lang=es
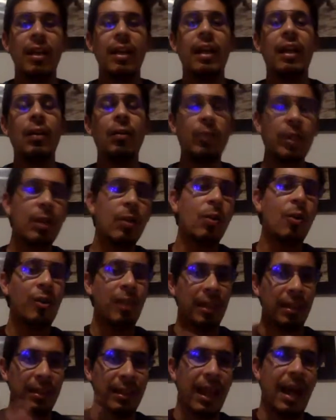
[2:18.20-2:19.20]
El único
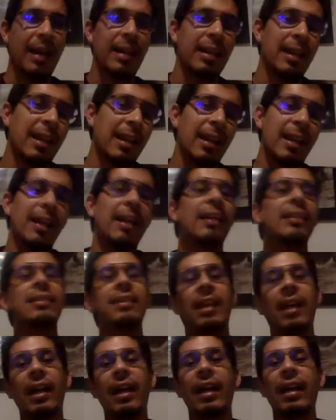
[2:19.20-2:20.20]
detalle
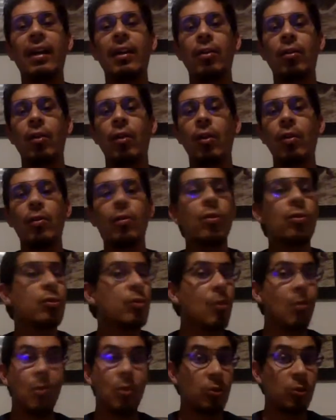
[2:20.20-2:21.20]
es que no
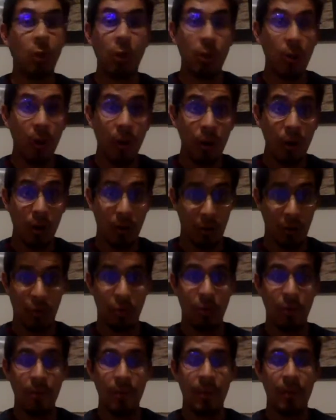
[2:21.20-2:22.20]
somos
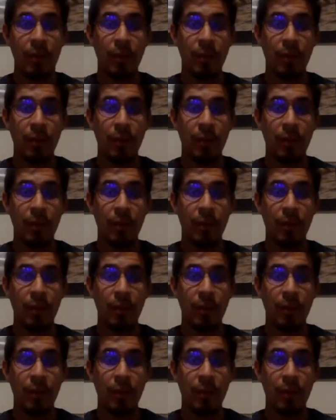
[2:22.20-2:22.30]
todólogos.